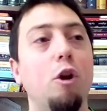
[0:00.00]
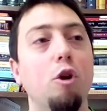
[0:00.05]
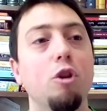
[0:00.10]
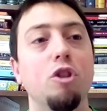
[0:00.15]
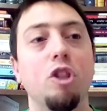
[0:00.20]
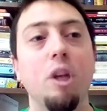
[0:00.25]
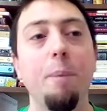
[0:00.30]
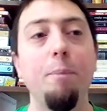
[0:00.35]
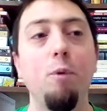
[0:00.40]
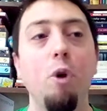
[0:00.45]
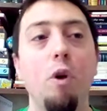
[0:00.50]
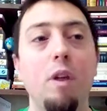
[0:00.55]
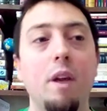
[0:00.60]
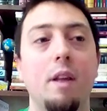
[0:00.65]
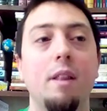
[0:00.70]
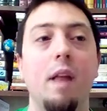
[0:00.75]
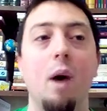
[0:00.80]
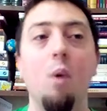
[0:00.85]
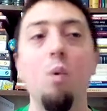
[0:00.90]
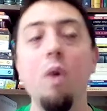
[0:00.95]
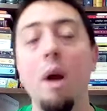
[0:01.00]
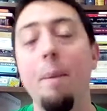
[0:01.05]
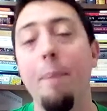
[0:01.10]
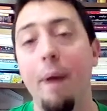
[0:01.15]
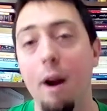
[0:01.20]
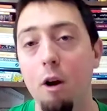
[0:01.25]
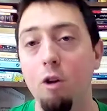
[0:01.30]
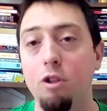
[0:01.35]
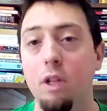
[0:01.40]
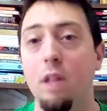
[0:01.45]
concepto de dictadura
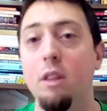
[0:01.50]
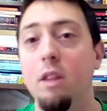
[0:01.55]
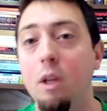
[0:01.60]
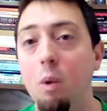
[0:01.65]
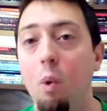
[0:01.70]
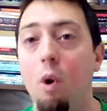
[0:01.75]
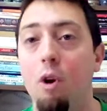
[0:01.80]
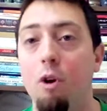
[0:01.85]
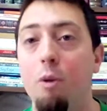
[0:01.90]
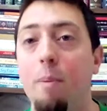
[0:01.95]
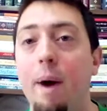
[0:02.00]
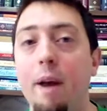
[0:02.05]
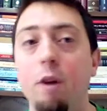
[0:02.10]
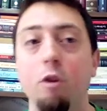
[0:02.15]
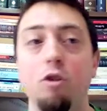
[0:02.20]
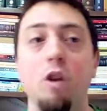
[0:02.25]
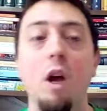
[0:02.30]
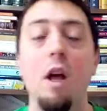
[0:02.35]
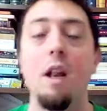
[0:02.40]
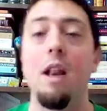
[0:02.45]
para los antiguos romanos.